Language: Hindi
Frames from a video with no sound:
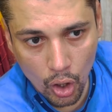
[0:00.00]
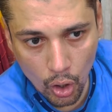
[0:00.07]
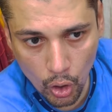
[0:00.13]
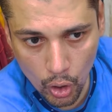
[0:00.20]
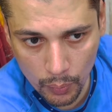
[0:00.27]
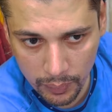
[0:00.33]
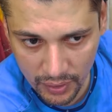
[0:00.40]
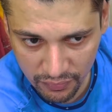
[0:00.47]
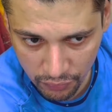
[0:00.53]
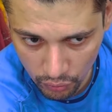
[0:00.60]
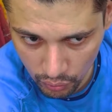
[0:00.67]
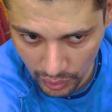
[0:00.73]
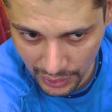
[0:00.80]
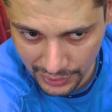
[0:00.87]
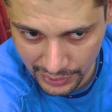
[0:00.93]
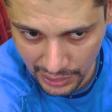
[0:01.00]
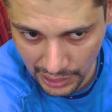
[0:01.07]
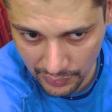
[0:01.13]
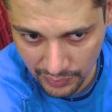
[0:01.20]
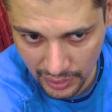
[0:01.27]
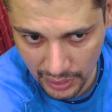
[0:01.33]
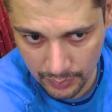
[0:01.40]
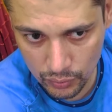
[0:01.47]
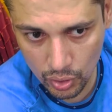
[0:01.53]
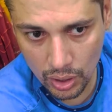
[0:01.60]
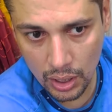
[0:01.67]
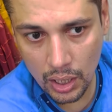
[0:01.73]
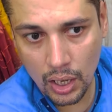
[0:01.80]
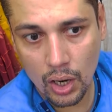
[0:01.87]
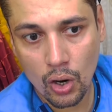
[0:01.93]
और भरपूर वराइटी आई हुई है
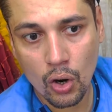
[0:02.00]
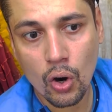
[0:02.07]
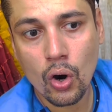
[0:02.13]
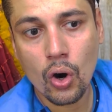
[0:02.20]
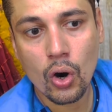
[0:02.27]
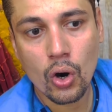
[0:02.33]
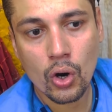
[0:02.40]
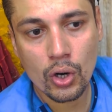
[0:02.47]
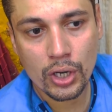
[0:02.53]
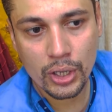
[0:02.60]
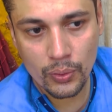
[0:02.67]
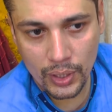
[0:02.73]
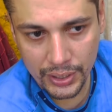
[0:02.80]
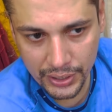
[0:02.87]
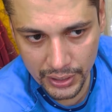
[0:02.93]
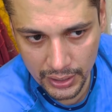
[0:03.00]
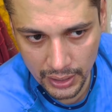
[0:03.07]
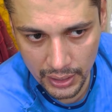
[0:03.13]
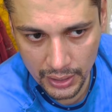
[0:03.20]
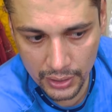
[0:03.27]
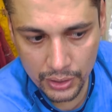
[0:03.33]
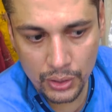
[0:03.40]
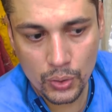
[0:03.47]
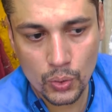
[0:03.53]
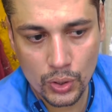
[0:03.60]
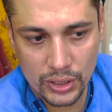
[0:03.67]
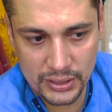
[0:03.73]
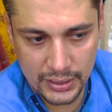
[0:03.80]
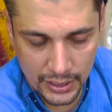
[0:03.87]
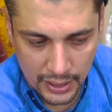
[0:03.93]
अलहमदिल्ला और न्यू आर्टिकल है न्यू
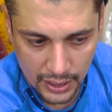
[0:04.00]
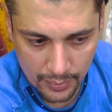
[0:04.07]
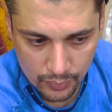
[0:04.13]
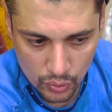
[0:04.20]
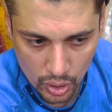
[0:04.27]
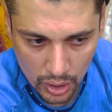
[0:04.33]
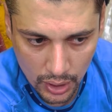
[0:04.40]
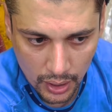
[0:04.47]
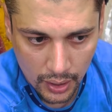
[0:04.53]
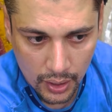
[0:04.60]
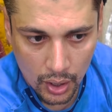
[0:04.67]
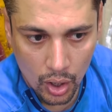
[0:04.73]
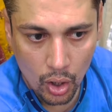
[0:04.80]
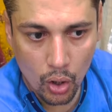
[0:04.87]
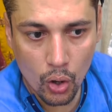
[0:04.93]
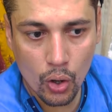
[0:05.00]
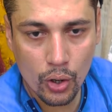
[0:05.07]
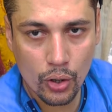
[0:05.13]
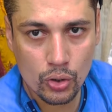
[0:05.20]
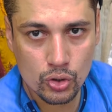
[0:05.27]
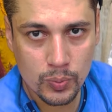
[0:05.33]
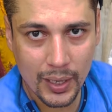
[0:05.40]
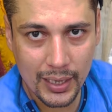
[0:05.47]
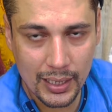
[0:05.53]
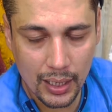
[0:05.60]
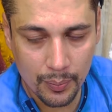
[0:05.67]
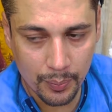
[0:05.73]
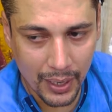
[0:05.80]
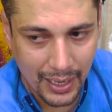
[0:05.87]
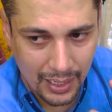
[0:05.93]
डिज़ाइन अलहमदिल्ला और यूनुस भाई का
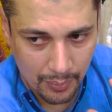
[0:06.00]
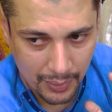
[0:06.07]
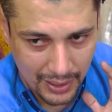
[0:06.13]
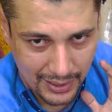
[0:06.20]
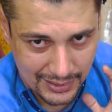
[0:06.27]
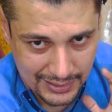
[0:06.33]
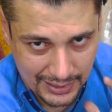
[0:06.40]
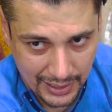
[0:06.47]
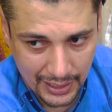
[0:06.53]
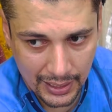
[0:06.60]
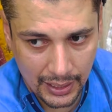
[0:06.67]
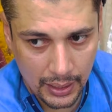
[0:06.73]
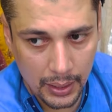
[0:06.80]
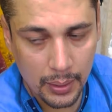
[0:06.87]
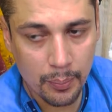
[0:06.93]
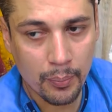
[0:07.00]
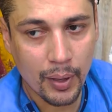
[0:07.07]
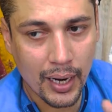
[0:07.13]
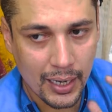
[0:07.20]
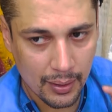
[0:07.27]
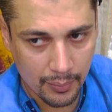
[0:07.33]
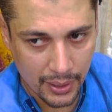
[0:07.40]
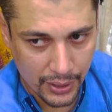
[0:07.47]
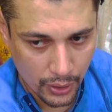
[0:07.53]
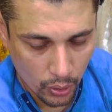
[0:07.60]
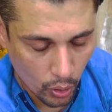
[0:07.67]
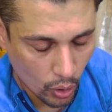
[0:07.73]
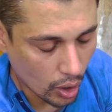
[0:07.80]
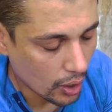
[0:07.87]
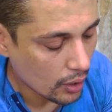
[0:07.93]
बारह महीने सेल है बारह महीने
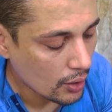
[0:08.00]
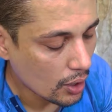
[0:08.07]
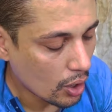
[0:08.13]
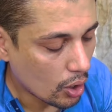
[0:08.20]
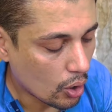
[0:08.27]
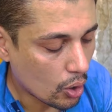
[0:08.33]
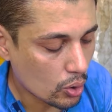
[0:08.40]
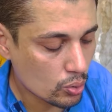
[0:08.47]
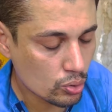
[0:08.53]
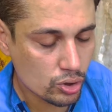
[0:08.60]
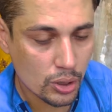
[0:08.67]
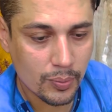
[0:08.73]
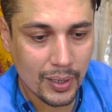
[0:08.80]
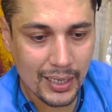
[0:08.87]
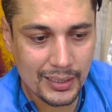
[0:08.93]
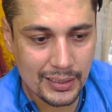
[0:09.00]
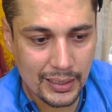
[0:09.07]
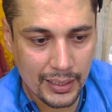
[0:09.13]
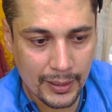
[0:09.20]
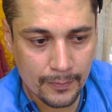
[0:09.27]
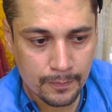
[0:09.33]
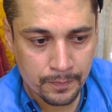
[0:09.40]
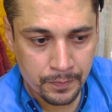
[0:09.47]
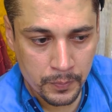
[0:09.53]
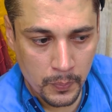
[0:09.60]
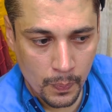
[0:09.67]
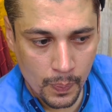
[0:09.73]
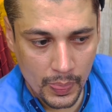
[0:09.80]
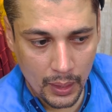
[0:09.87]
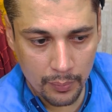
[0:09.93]
होगा और दूसरी बात यह है
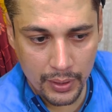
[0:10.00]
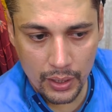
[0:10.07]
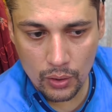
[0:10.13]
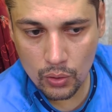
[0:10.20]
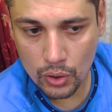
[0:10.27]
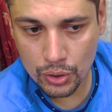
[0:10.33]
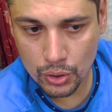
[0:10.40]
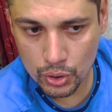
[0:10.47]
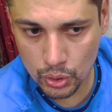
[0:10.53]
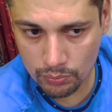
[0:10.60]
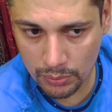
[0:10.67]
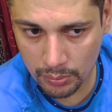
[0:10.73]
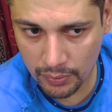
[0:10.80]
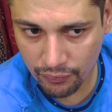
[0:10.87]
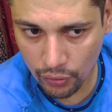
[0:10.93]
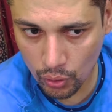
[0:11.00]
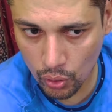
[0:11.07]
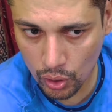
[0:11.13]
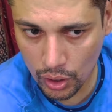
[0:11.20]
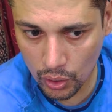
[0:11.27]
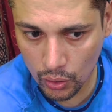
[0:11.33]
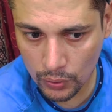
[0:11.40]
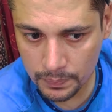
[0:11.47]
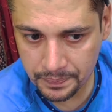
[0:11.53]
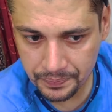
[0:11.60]
मेरे को यूट्यूब में भी फॉलो करो